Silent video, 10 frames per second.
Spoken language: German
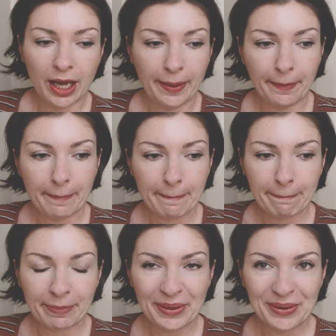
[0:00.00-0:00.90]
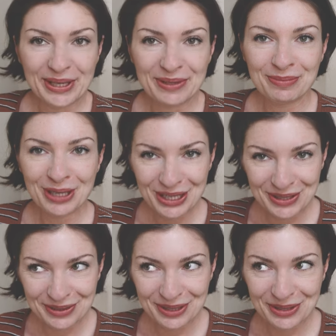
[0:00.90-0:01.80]
Um, ähm, und ich
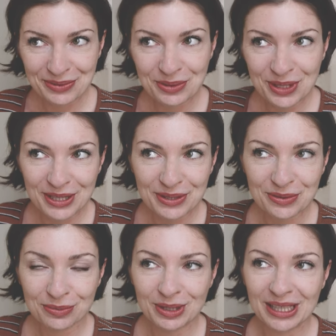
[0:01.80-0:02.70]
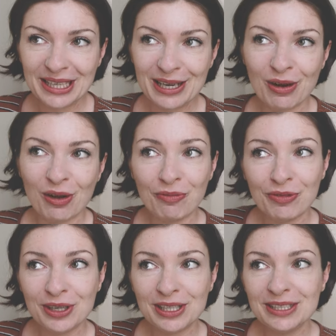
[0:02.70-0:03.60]
möchte versuchen, ihn zu überreden, ob
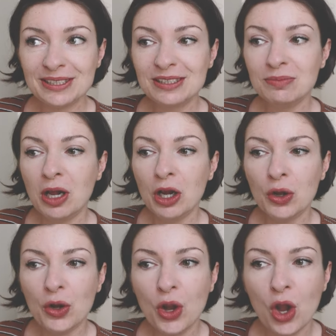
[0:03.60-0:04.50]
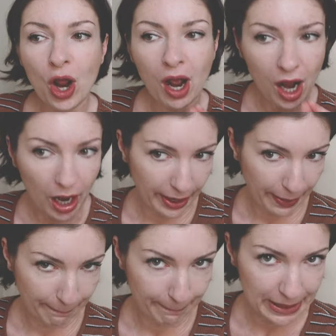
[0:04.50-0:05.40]
wir dieses Mal noch
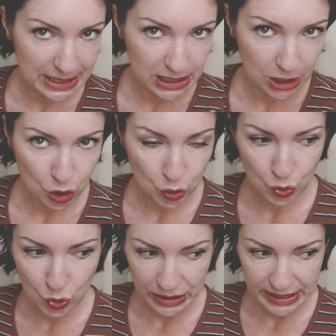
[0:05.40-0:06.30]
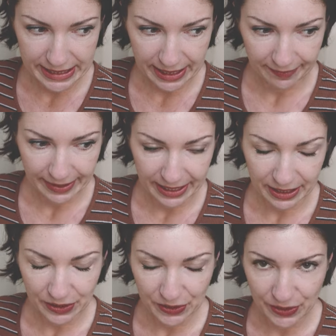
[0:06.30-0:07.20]
ein bisschen kürzer
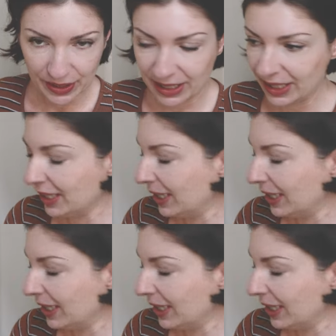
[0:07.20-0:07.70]
werden können.